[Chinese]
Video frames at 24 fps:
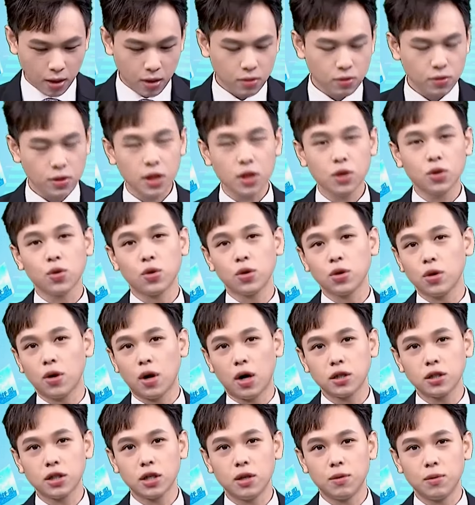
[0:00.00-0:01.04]
在多头
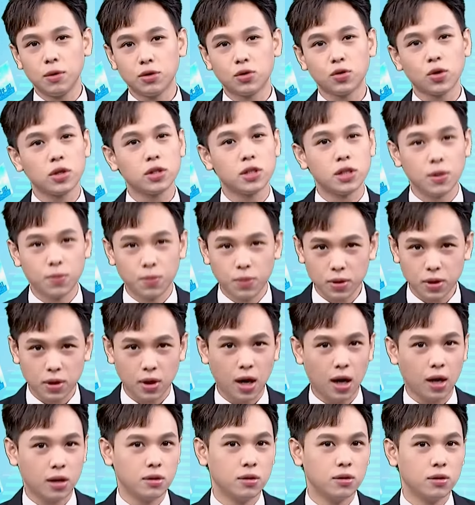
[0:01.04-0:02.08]
行情里面赚钱不
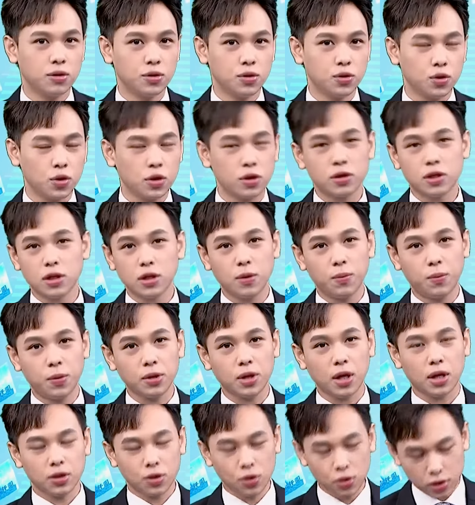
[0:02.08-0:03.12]
难，赚钱真的不
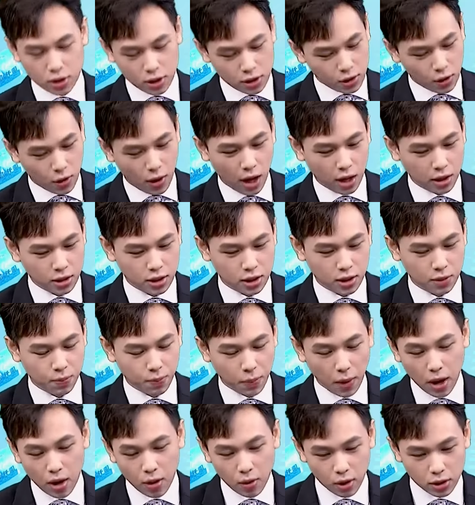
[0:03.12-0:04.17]
难。你说这种行情
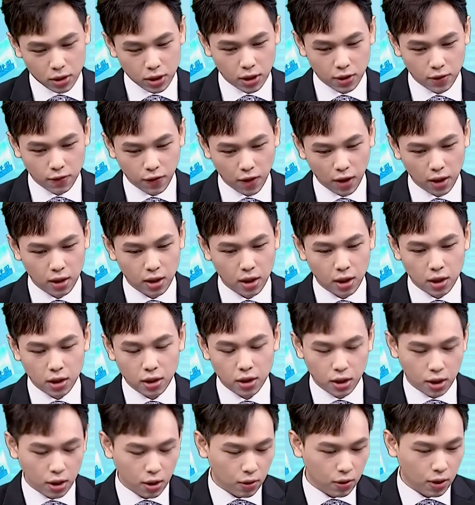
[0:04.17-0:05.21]
百花齐放，
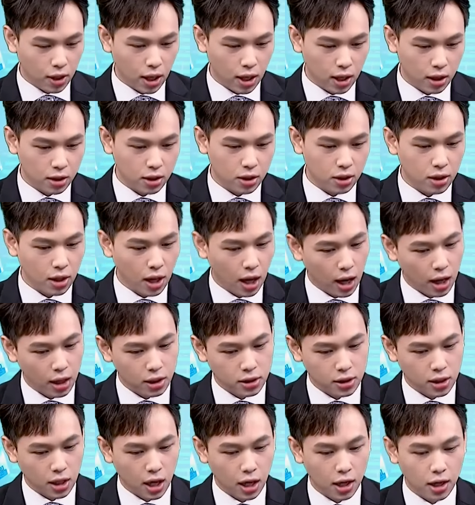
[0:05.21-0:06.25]
你用 k d i
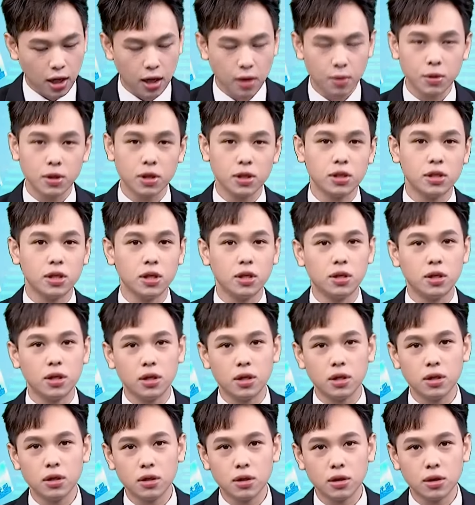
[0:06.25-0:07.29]
RSI、
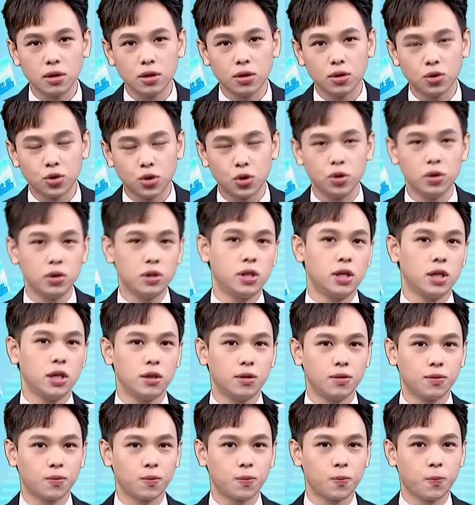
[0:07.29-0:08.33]
MACD 均线
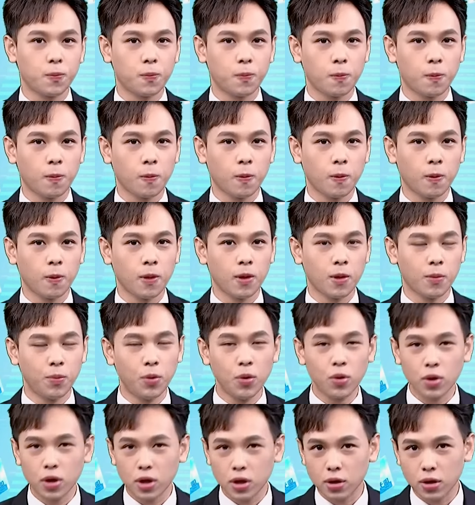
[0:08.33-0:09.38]

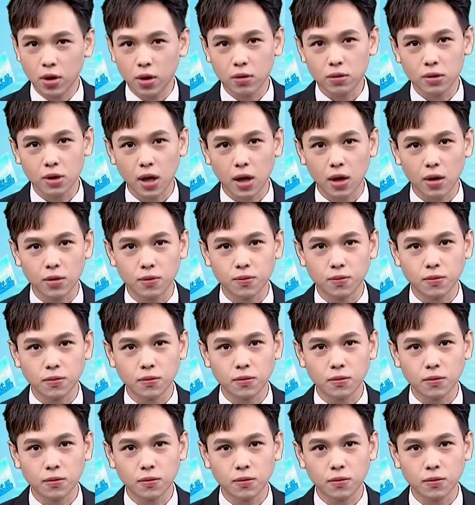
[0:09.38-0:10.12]
布林通道。